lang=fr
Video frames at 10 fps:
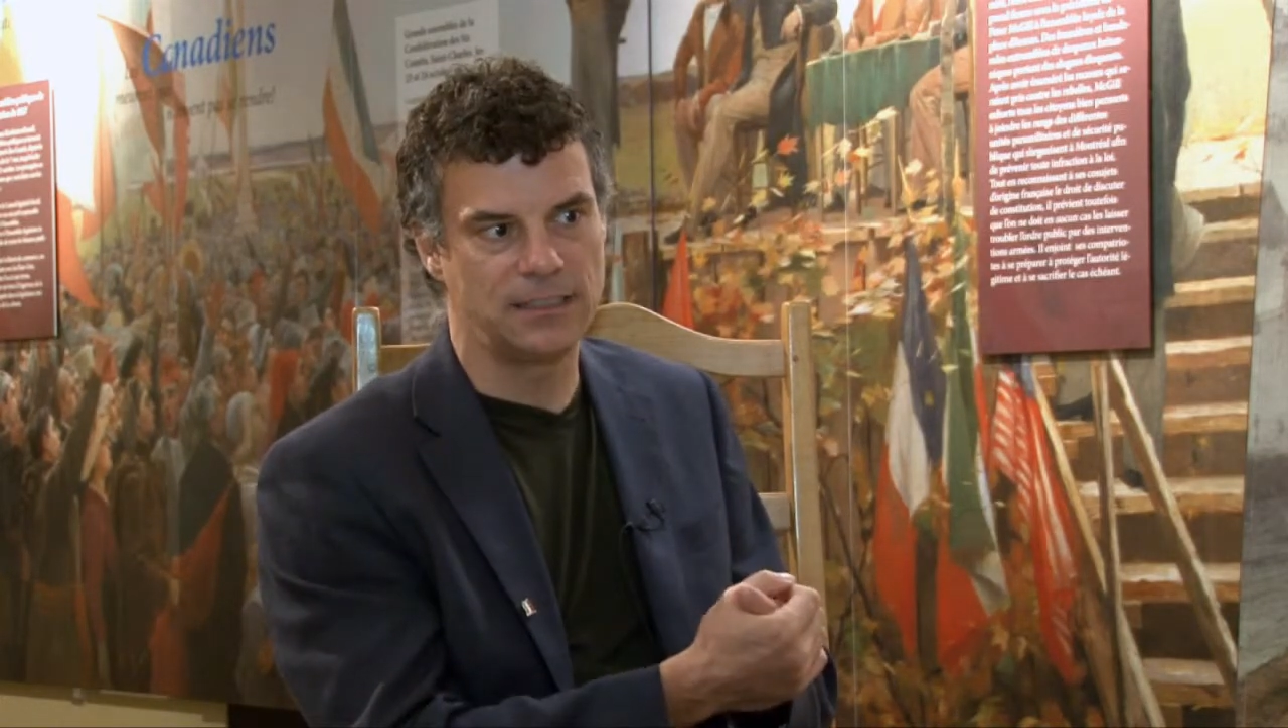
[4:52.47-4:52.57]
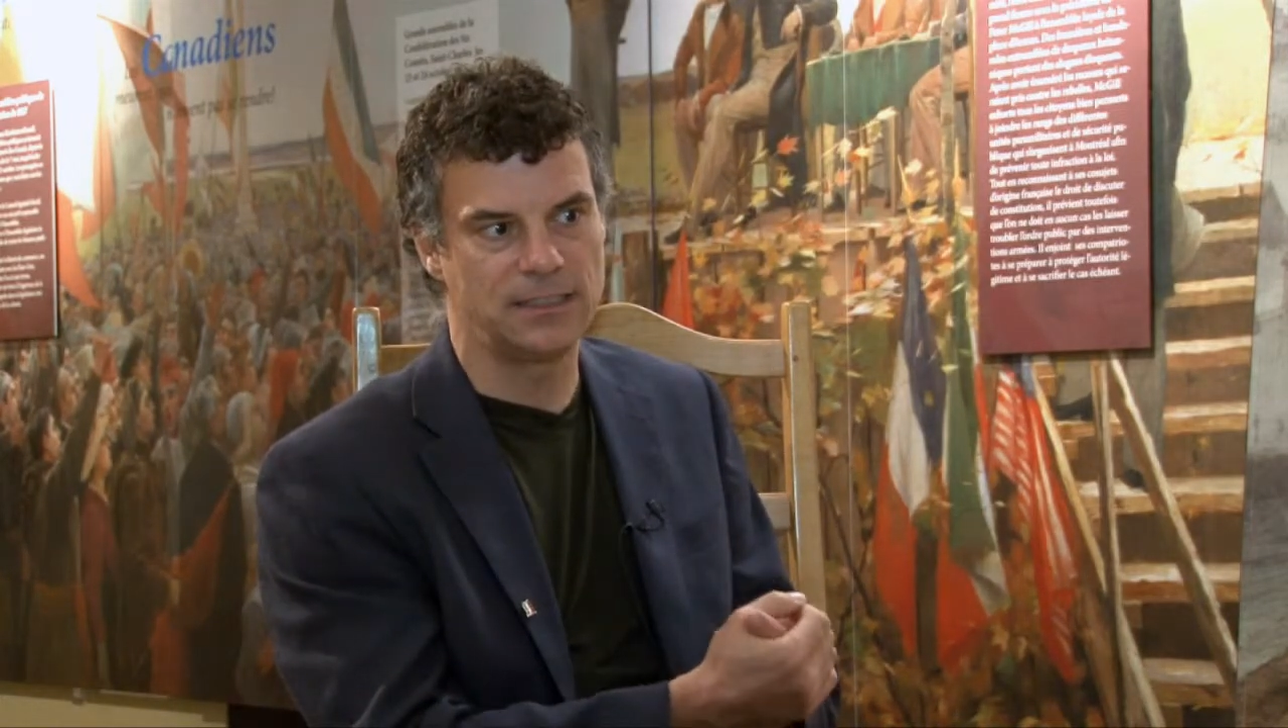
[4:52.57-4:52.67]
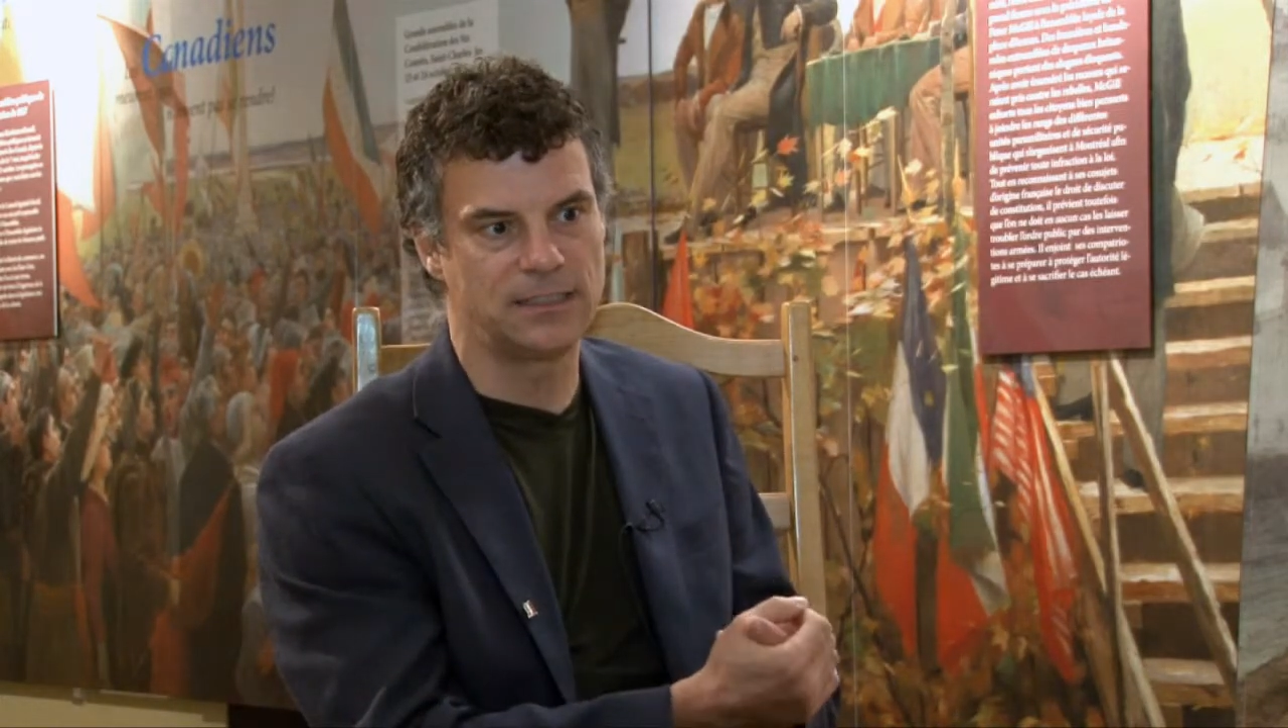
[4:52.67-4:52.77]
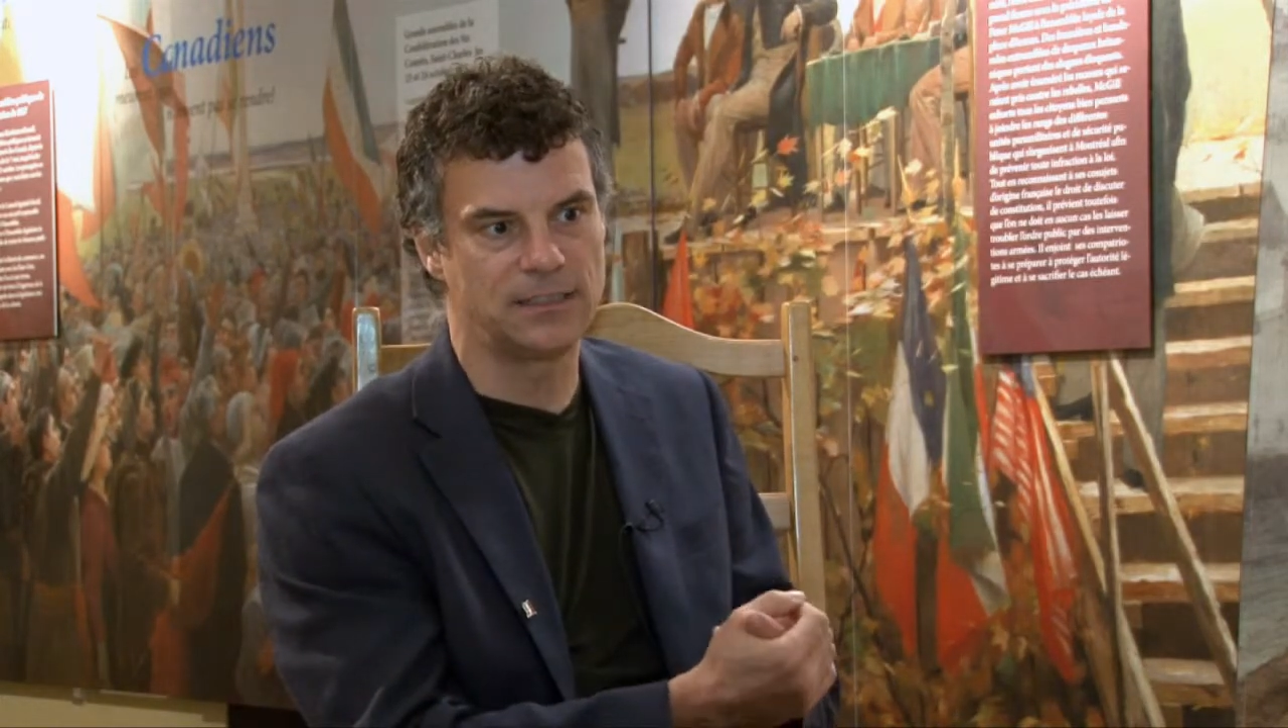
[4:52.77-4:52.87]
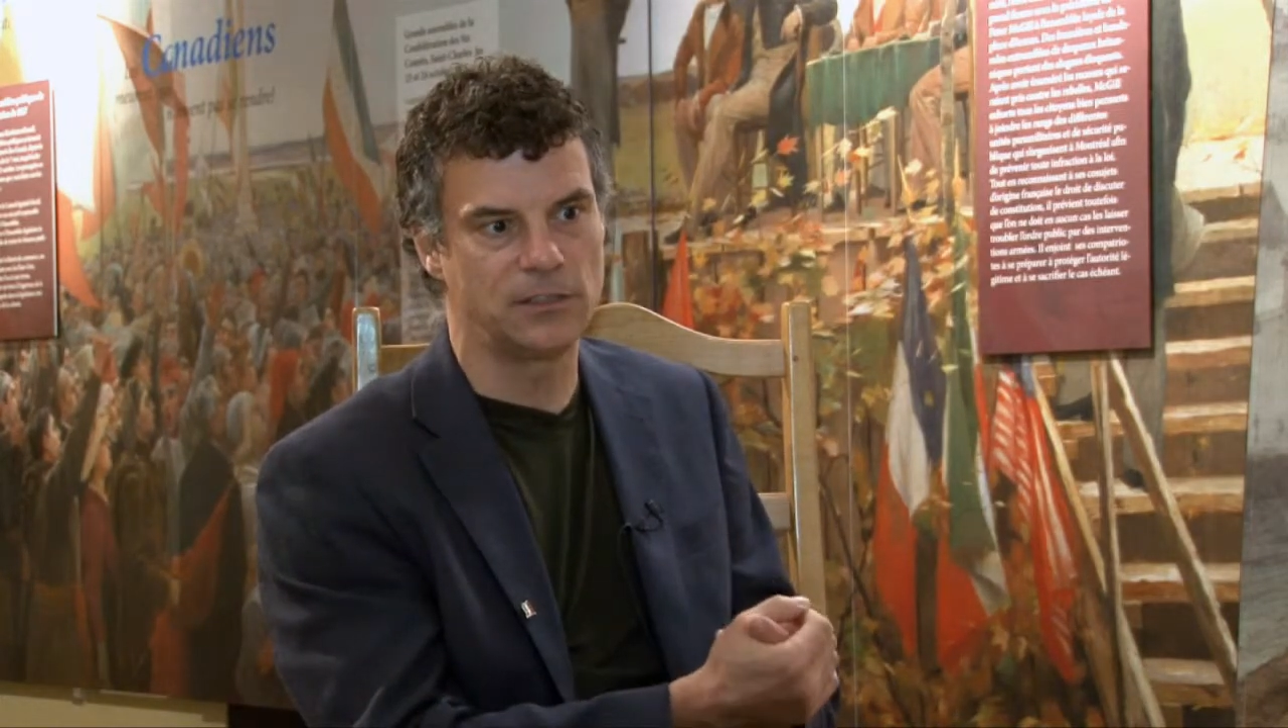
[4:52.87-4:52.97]
des
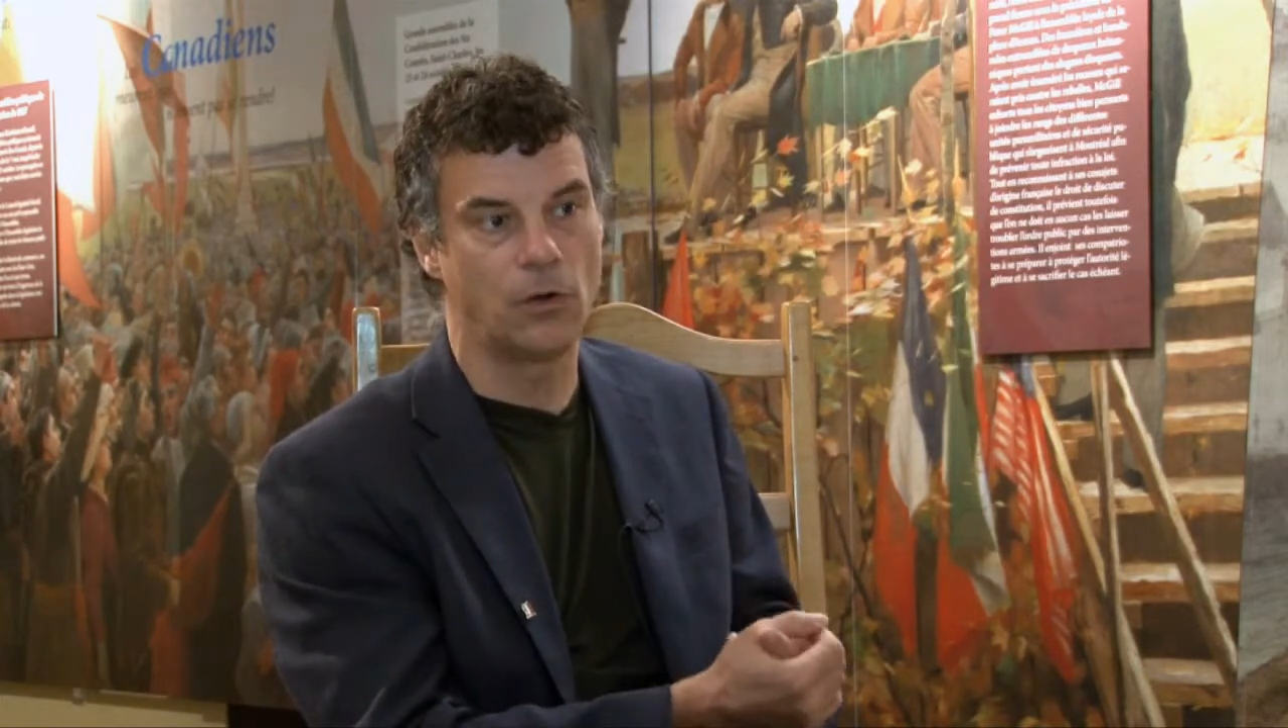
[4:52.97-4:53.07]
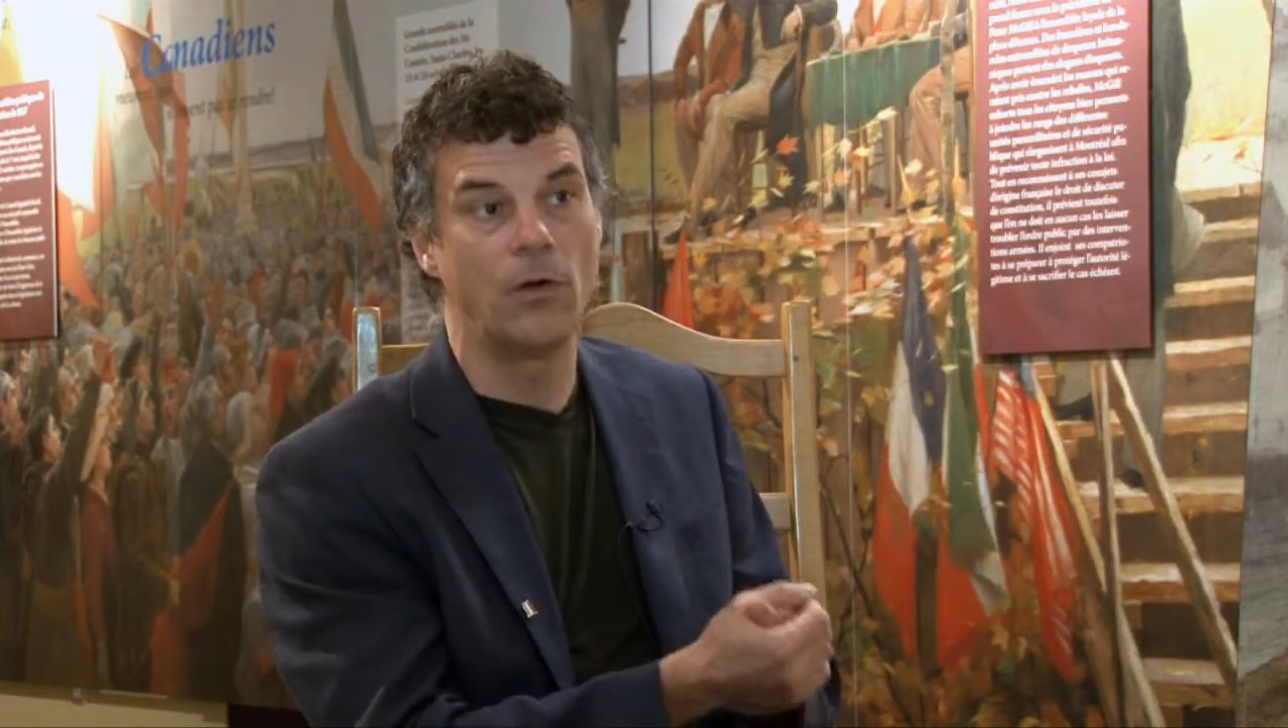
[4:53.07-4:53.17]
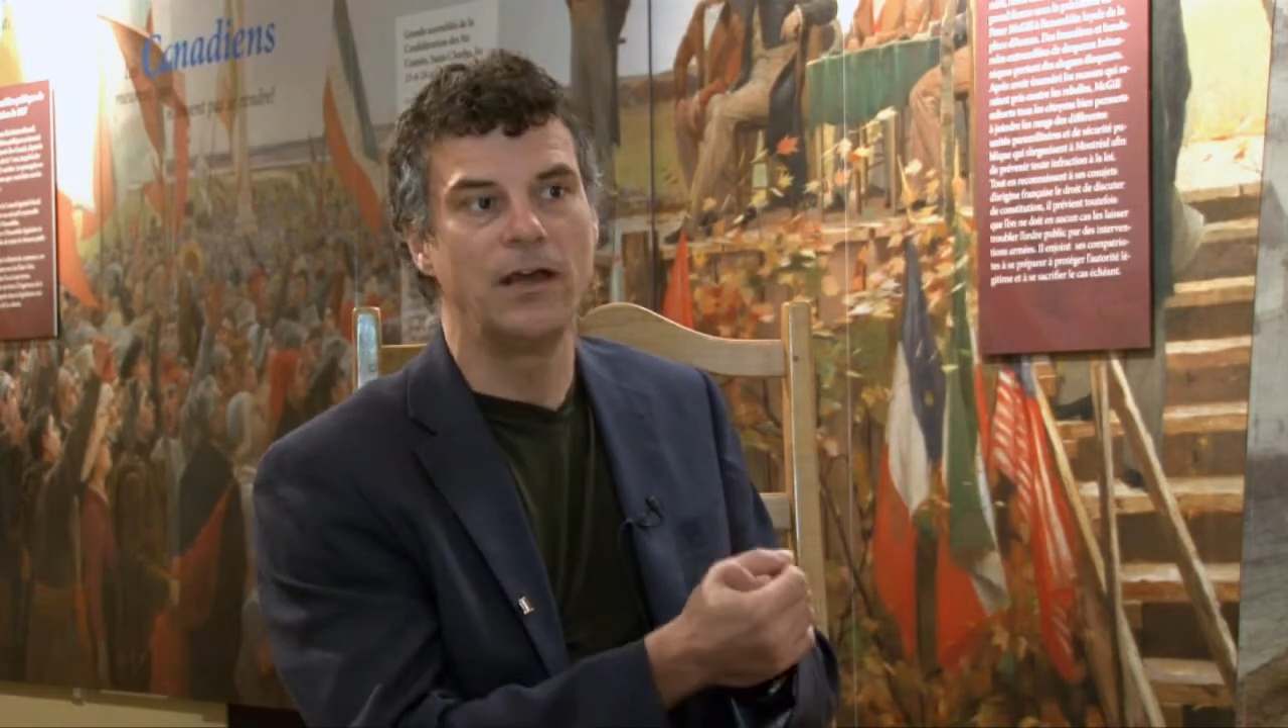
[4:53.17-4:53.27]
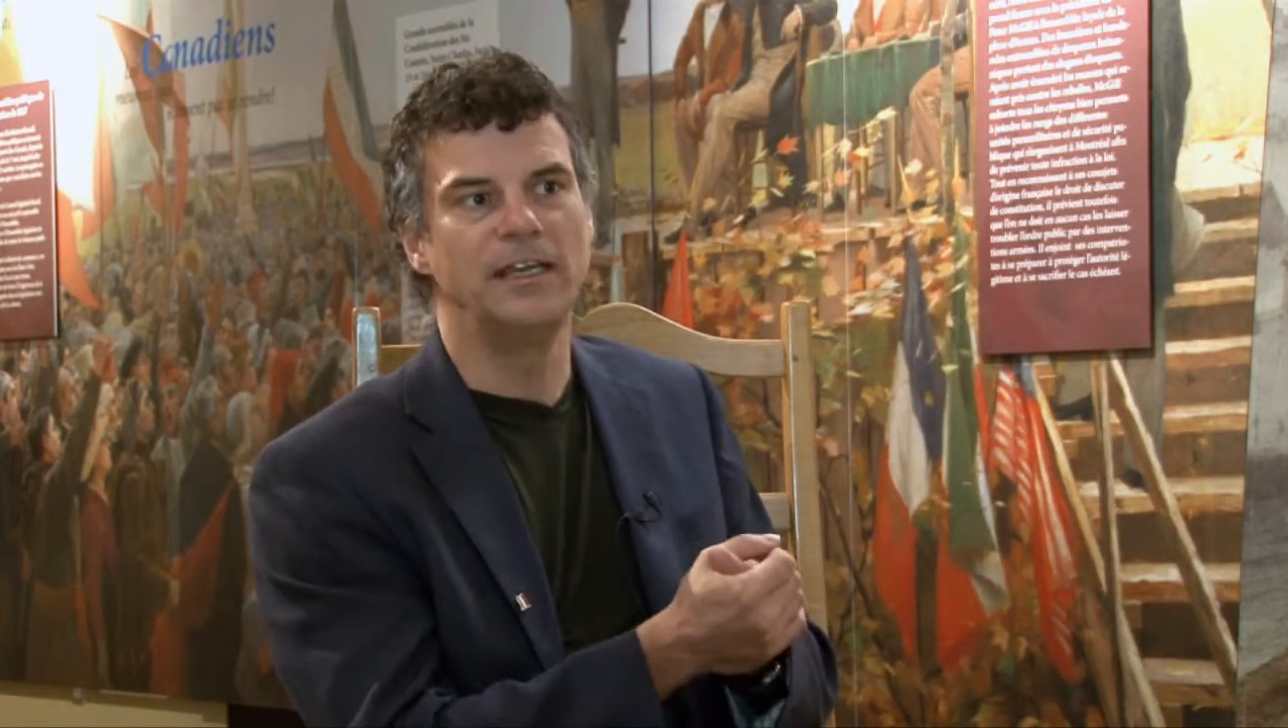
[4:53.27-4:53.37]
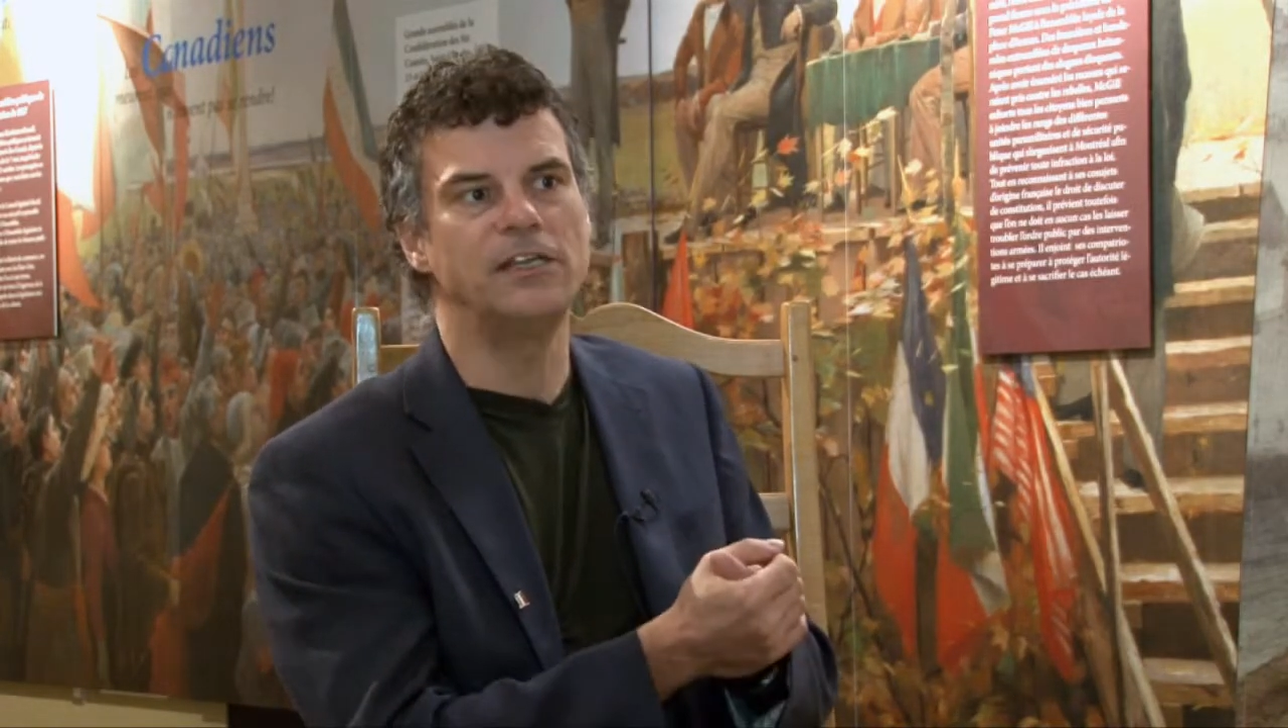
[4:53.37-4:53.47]
décisions,